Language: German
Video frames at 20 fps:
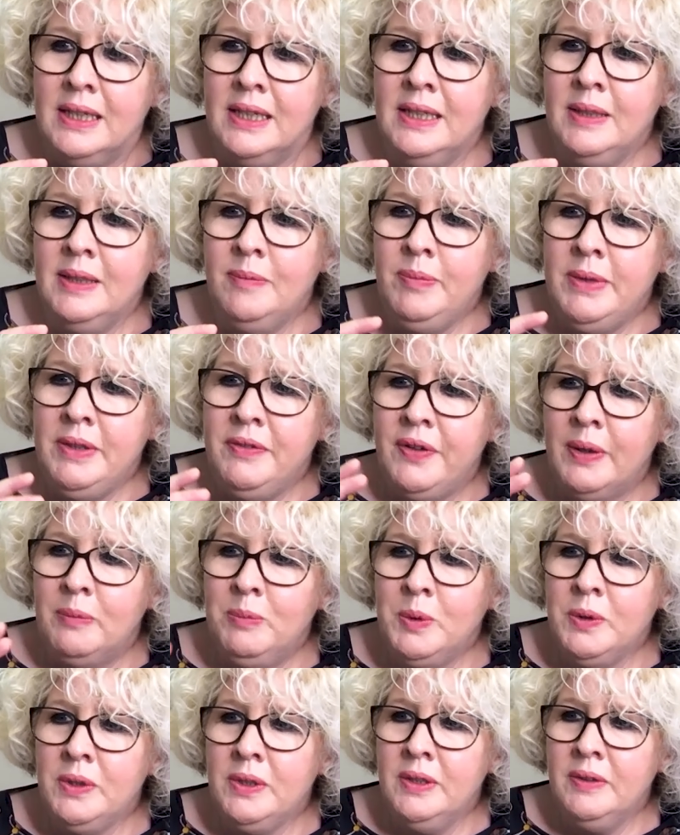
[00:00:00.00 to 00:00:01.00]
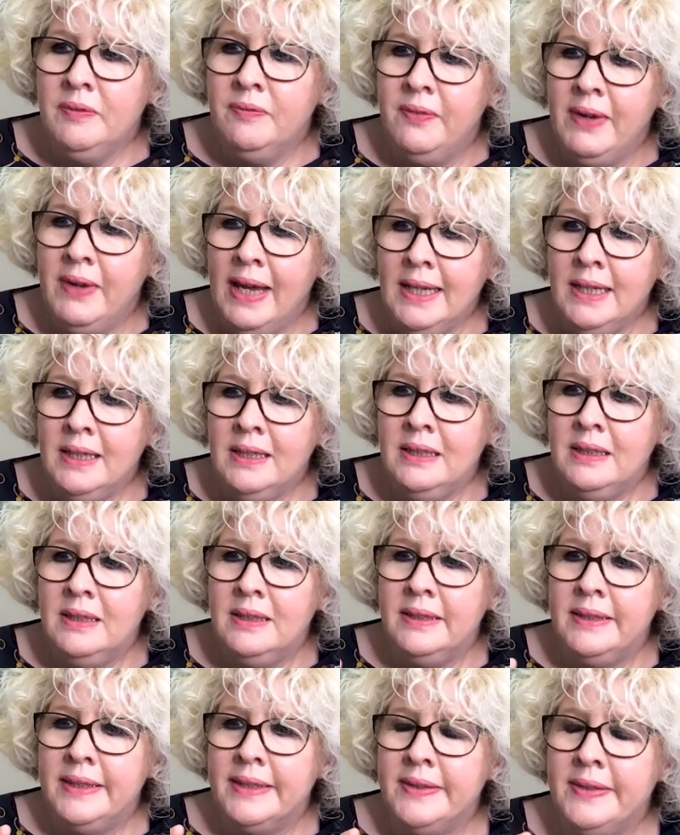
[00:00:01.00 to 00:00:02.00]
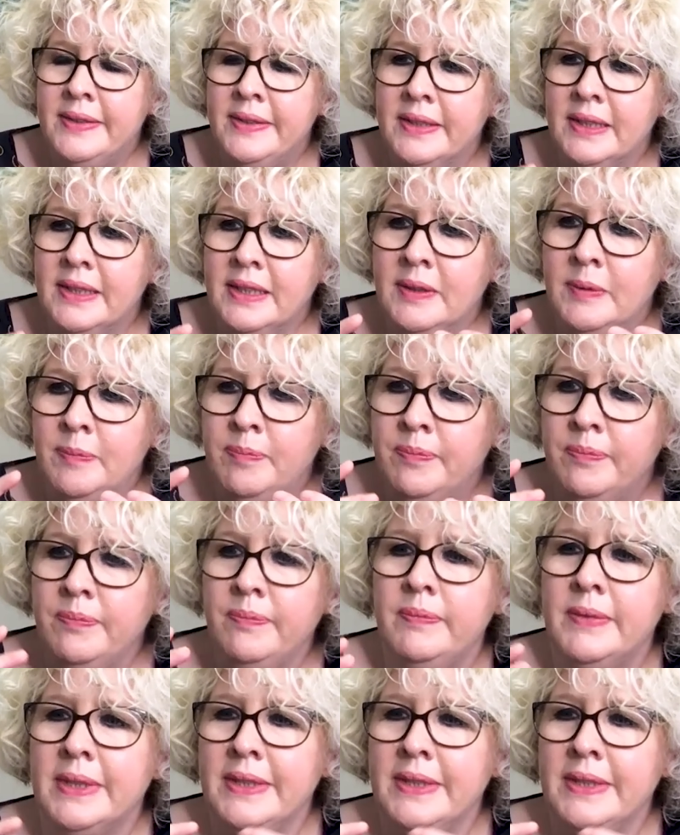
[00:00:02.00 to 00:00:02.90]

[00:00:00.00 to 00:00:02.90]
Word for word: ähm, die vermuten, wenn das, ähm,